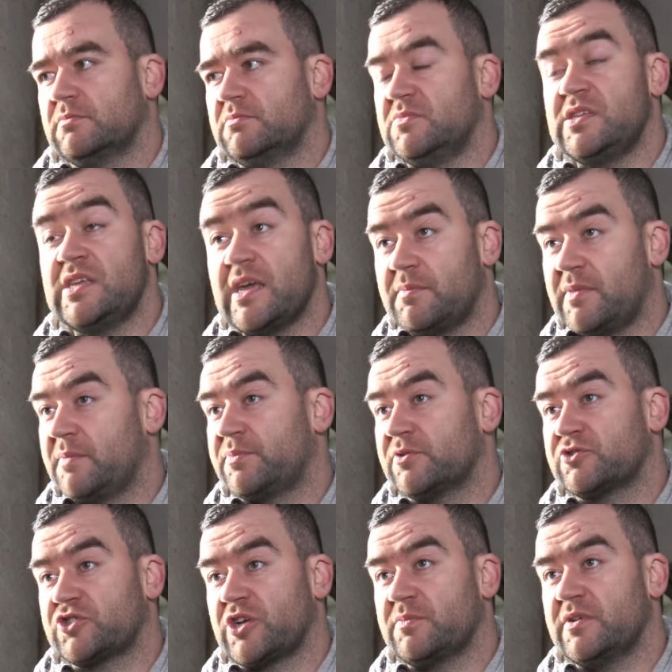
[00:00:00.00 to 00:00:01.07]
nie ma
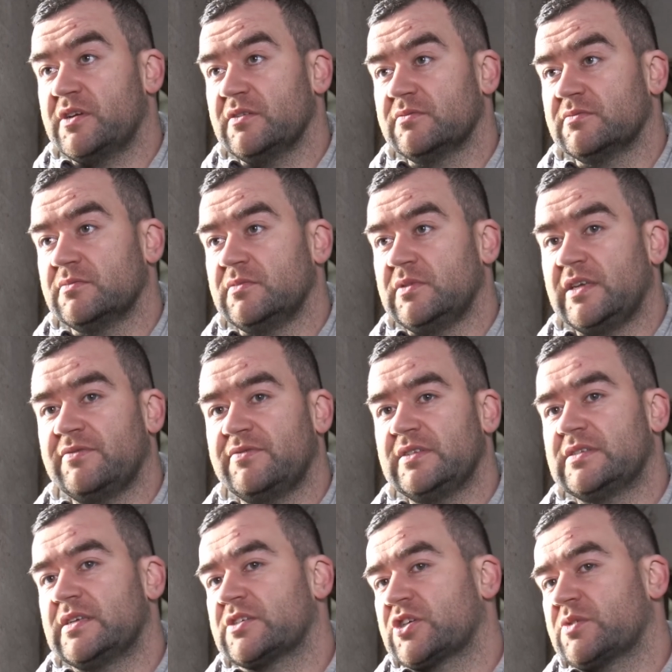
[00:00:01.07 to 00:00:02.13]
potrzeby. Nie
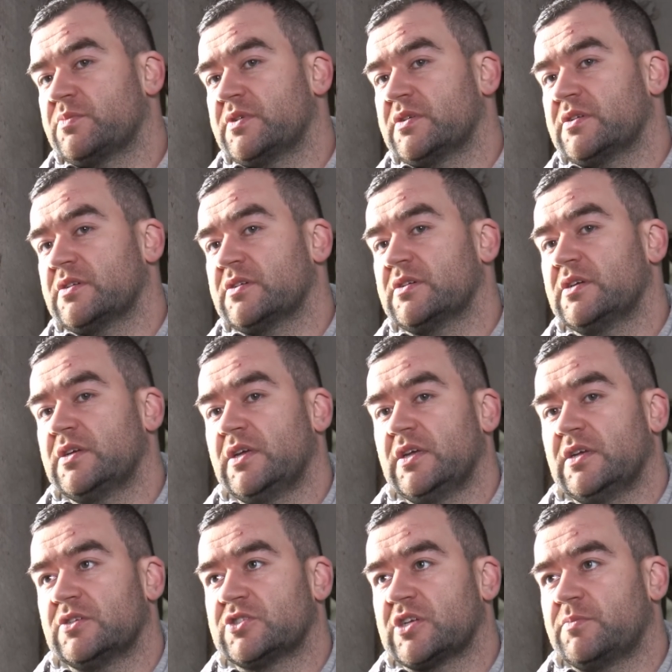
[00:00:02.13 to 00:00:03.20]
widzę, żeby,
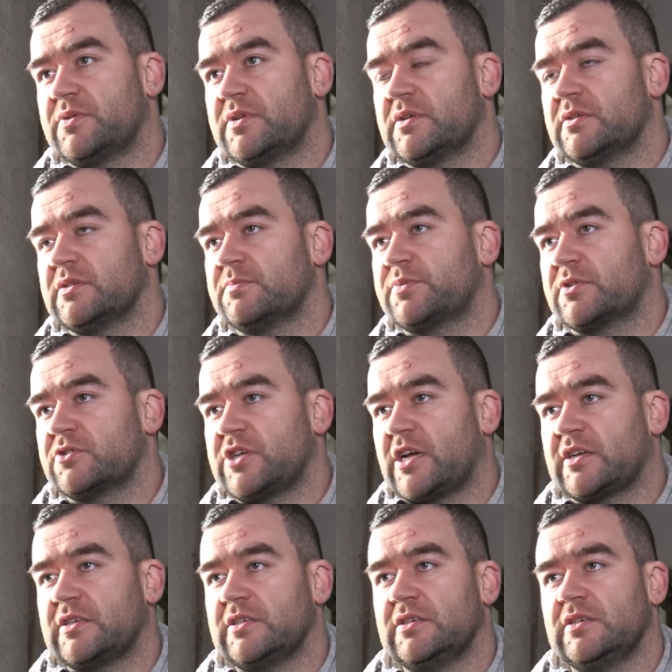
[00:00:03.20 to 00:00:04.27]
żeby
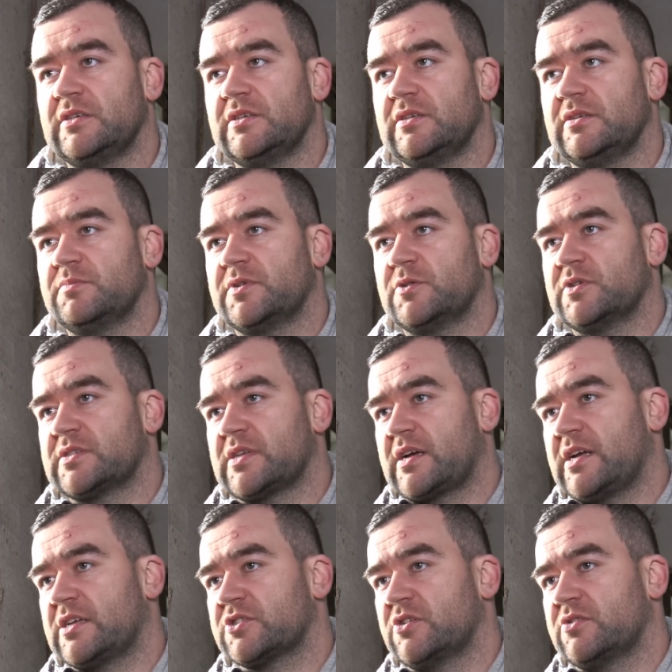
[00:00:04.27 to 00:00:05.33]
prosiaki były
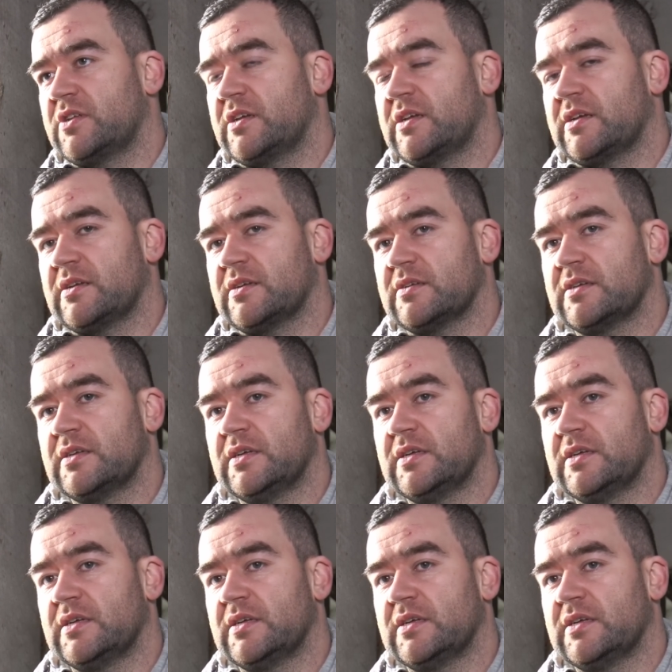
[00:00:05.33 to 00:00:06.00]
zakażone